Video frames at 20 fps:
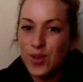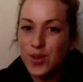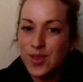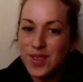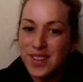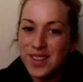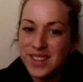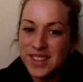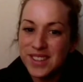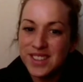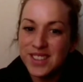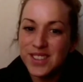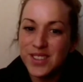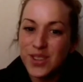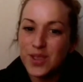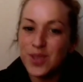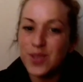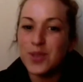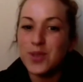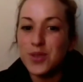
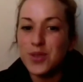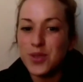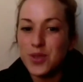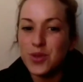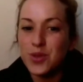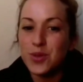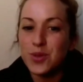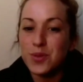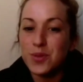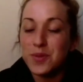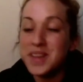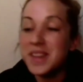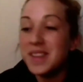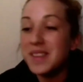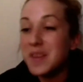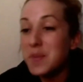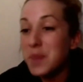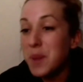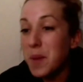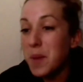Je, m'y étais
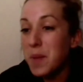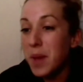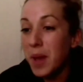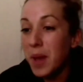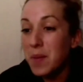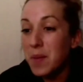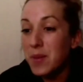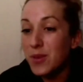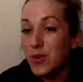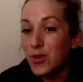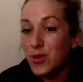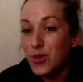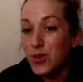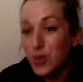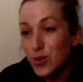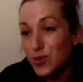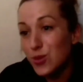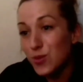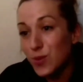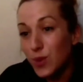préparée parce que je
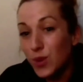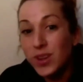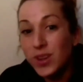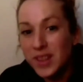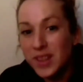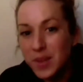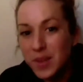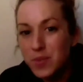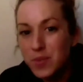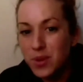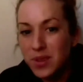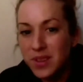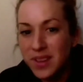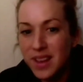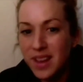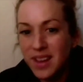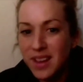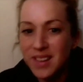m'entraînais pour ça,